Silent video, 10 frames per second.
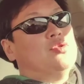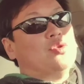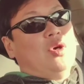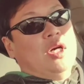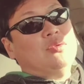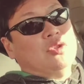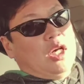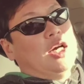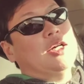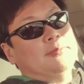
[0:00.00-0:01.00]

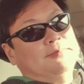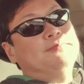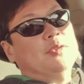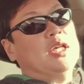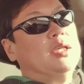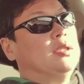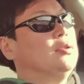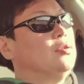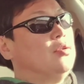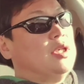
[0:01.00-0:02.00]
중요하구나. 네.
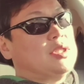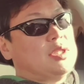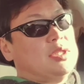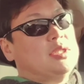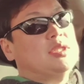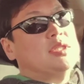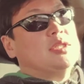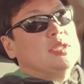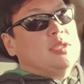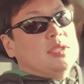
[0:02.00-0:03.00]
두 가지
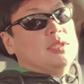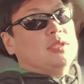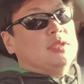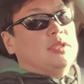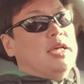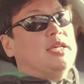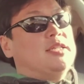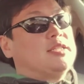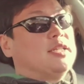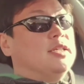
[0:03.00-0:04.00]
그
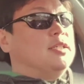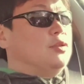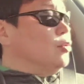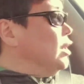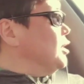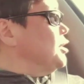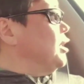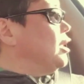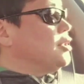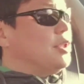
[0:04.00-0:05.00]
AIG가 두 가지
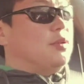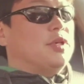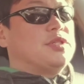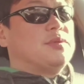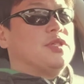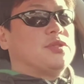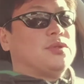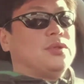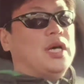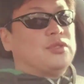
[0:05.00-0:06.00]
철학적인
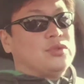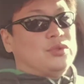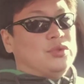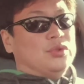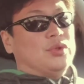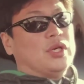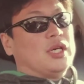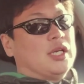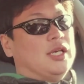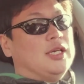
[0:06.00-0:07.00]
관점에서도 아주
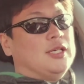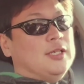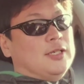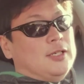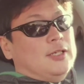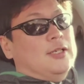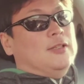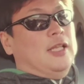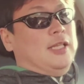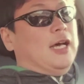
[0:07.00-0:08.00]
유용하게
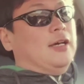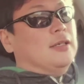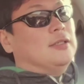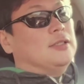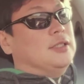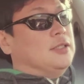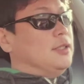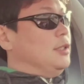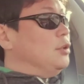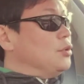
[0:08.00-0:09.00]
된다. 그거는
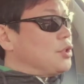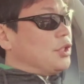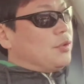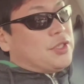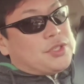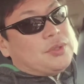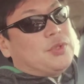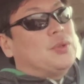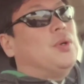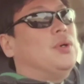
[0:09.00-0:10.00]
이제 이론적인
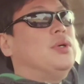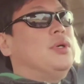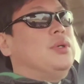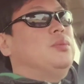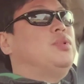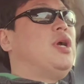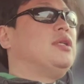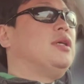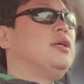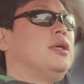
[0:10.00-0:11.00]
관점이고
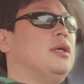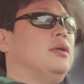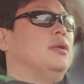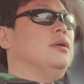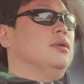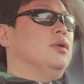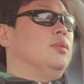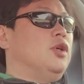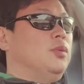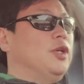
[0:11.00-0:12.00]
프랙티컬한 걸로
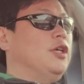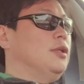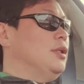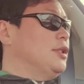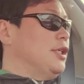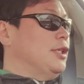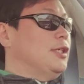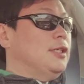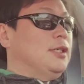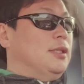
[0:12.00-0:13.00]
넘어오면 이제